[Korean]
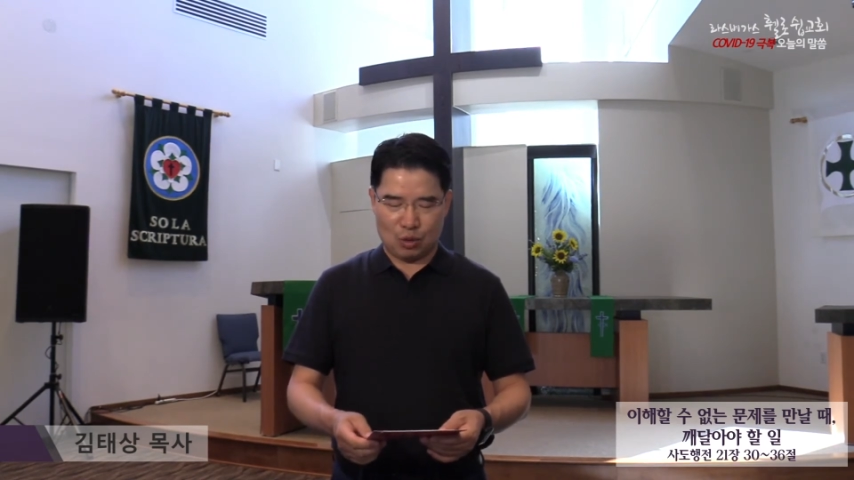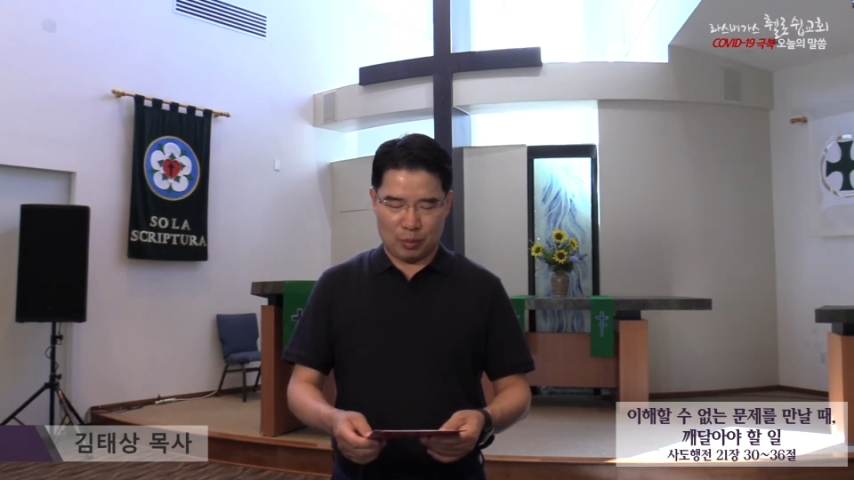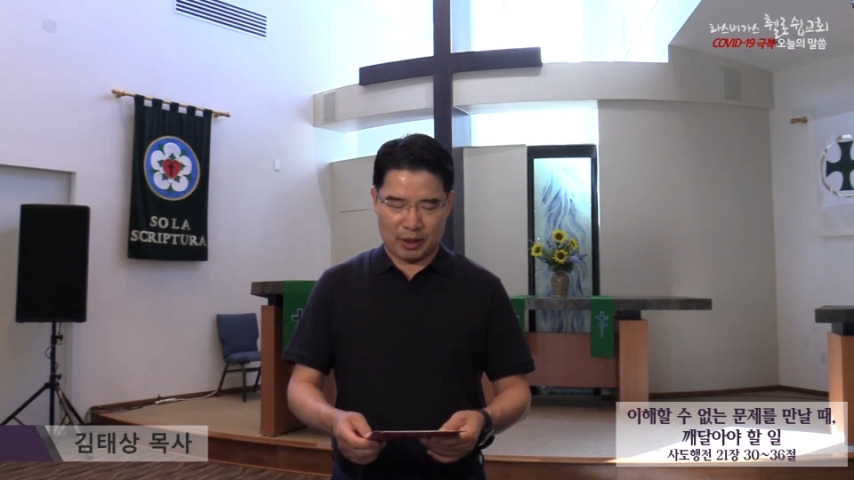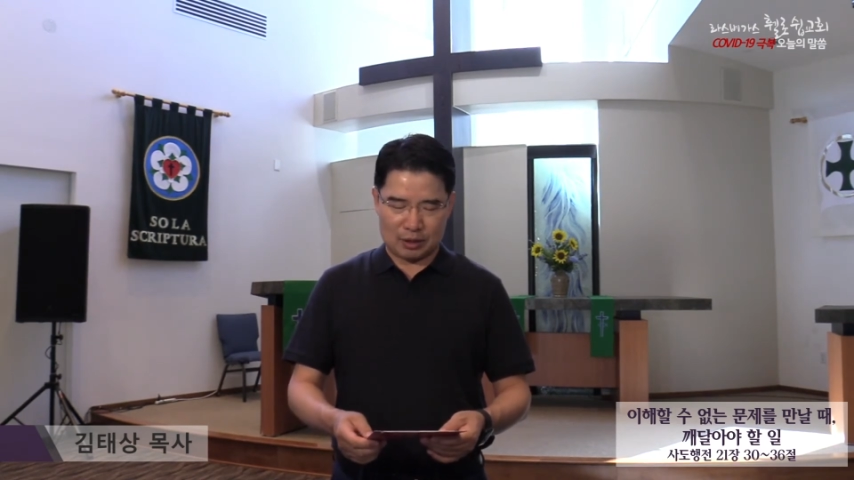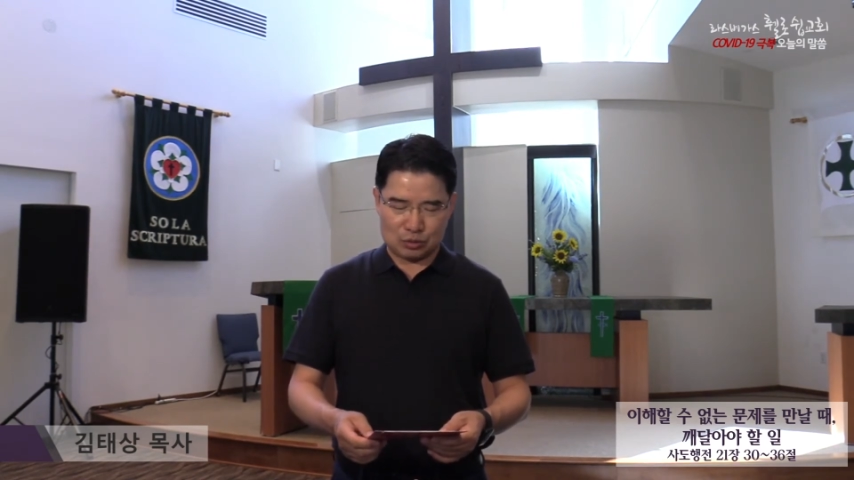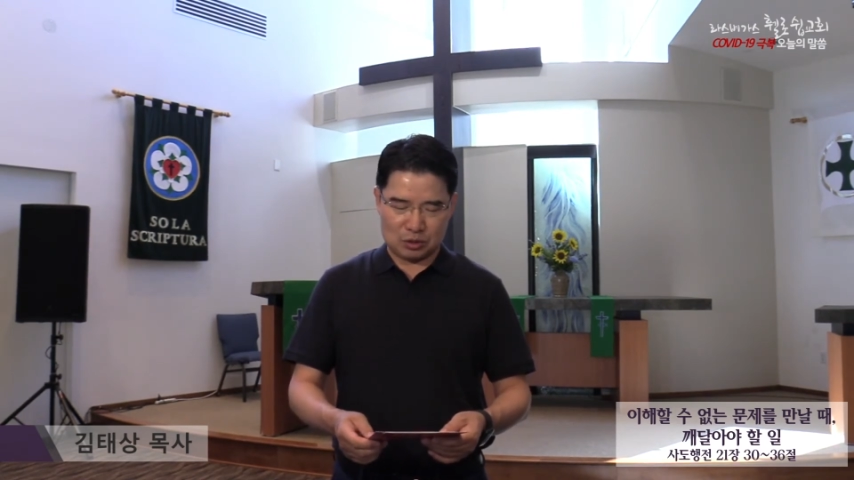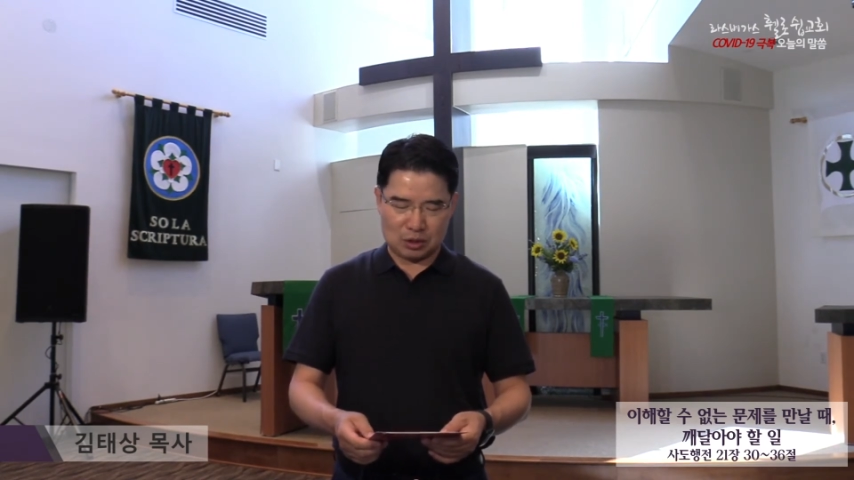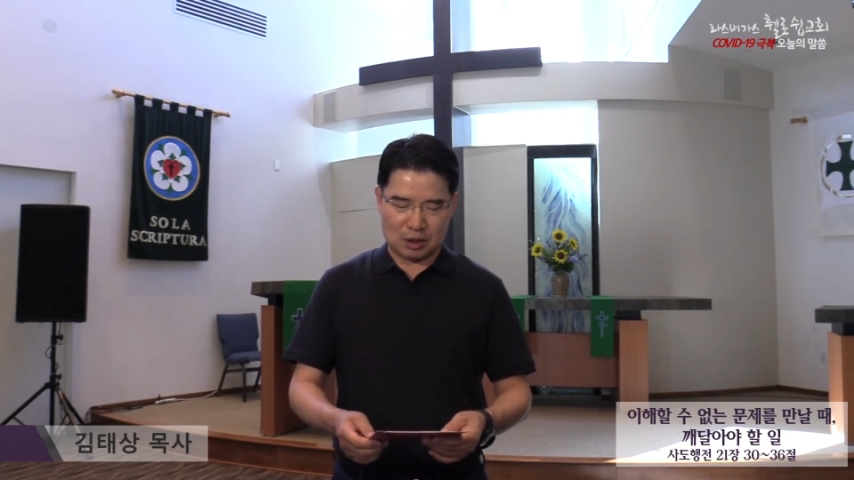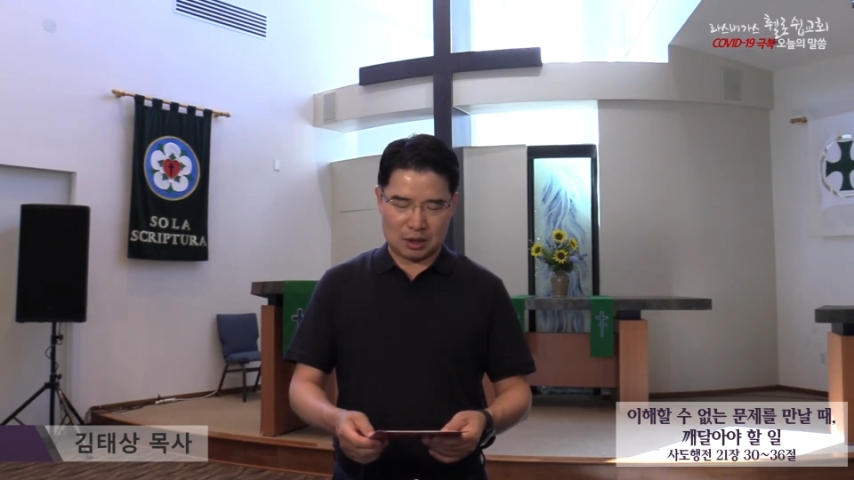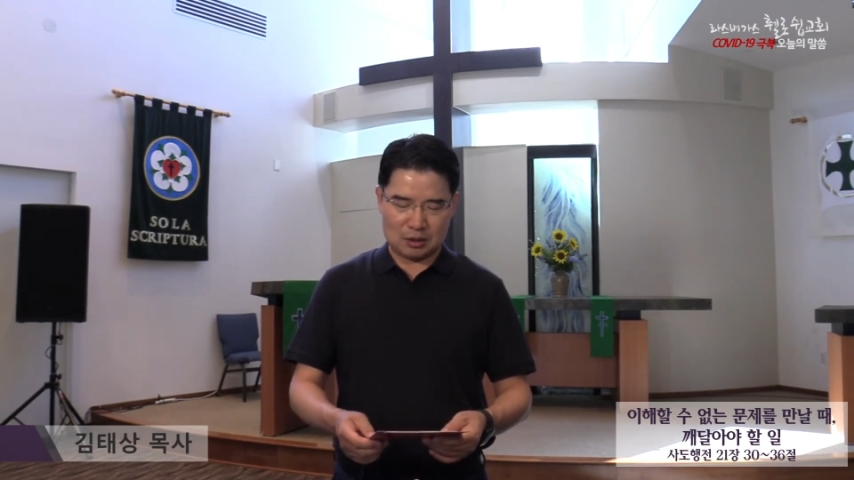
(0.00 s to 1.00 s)
고백할 수
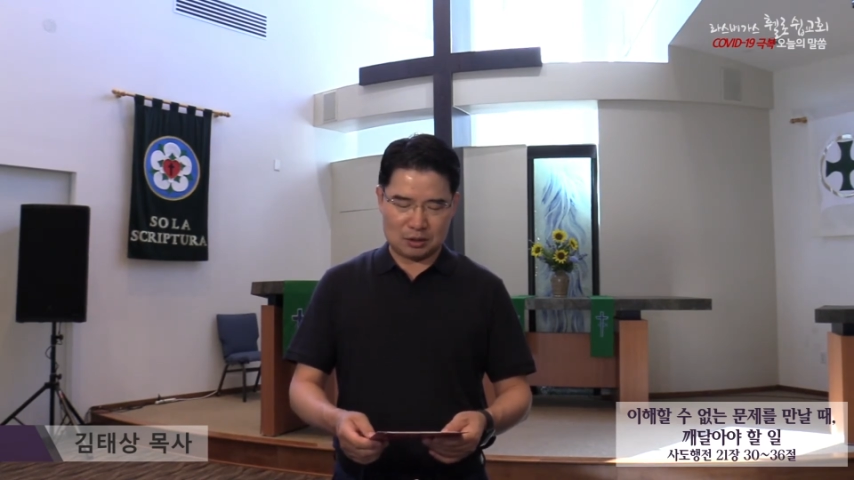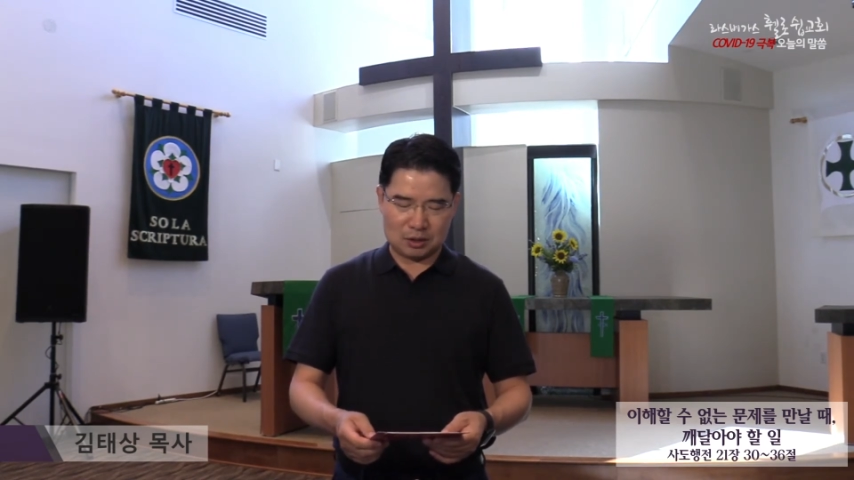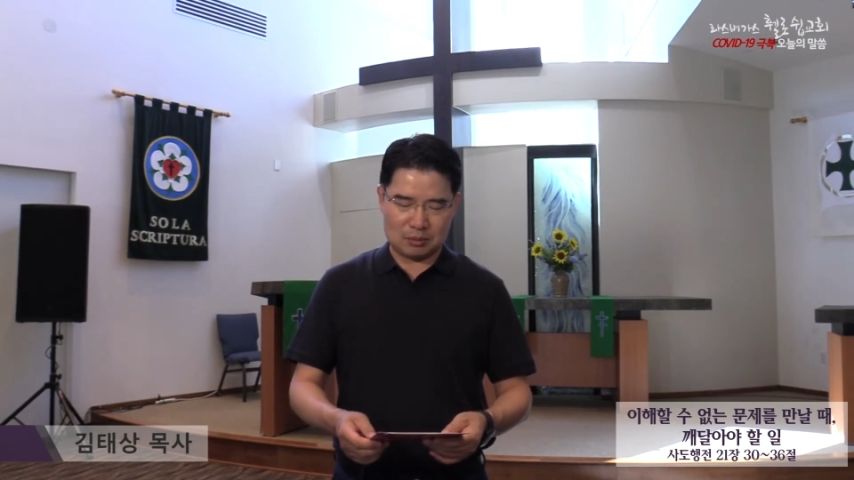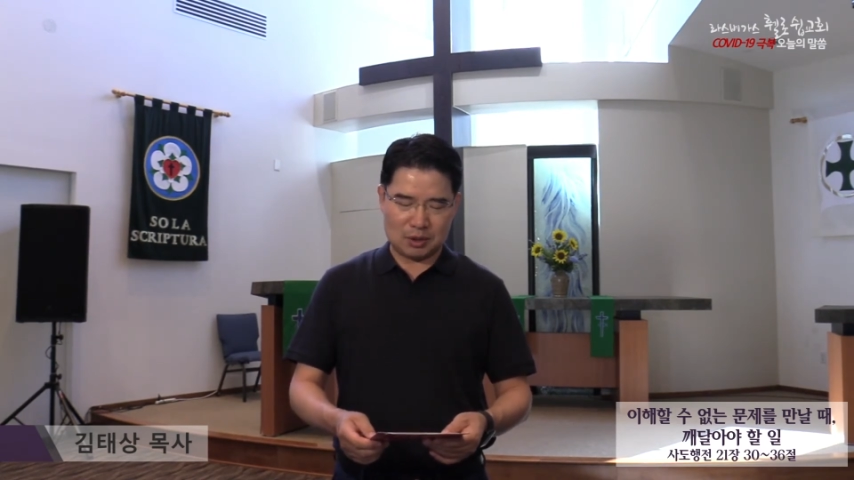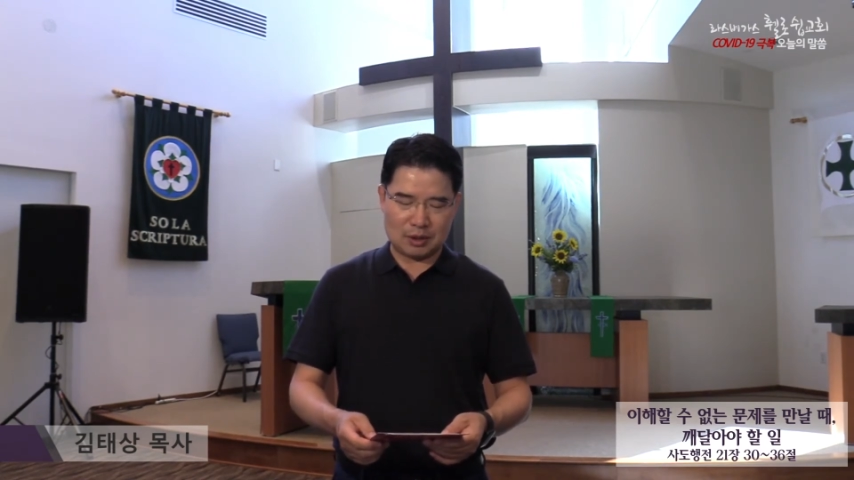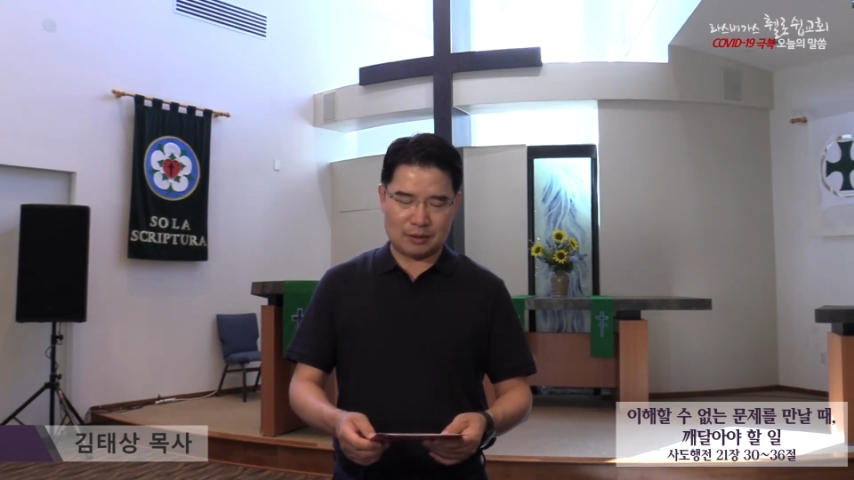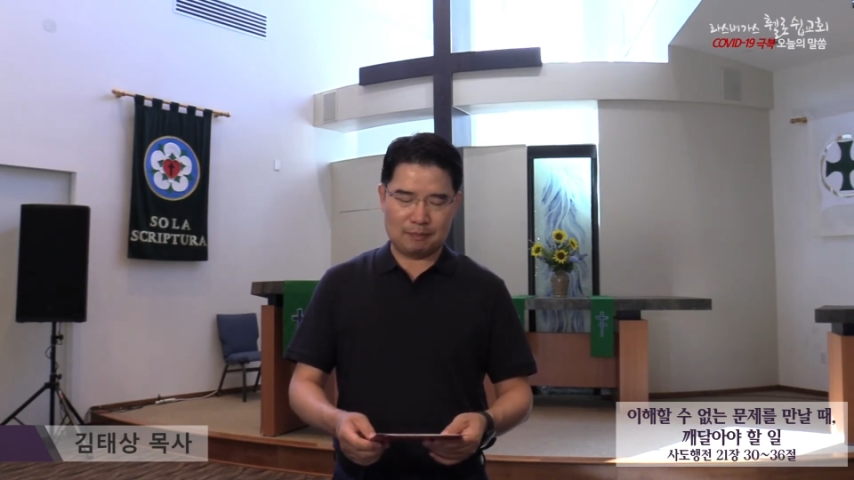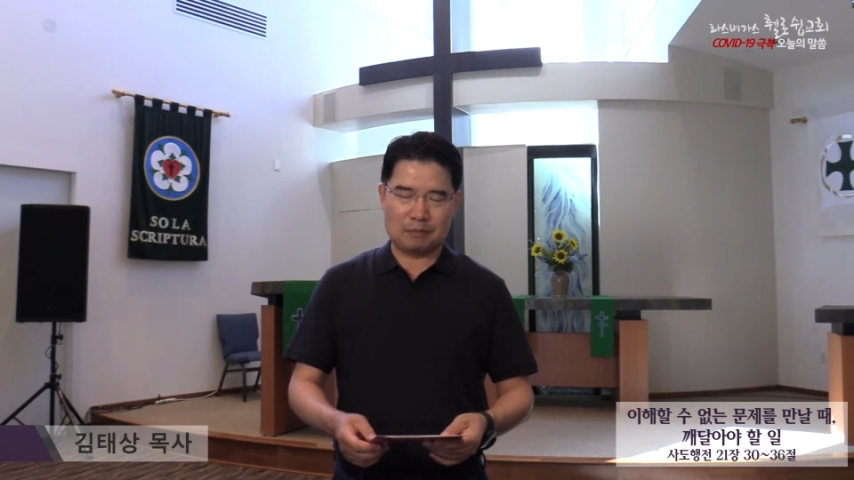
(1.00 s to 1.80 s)
있었다는 것입니다.